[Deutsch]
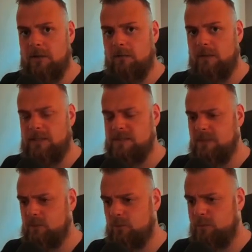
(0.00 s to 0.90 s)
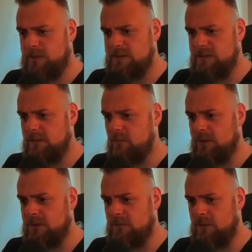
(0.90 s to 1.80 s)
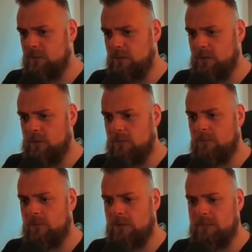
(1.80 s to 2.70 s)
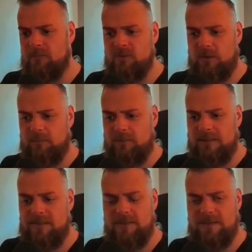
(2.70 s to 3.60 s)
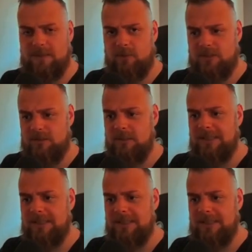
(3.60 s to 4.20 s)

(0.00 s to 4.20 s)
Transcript: wenn ich es mal gut platzieren möchte oder, oder irgendwo an einem besonderen Platz platzieren möchte,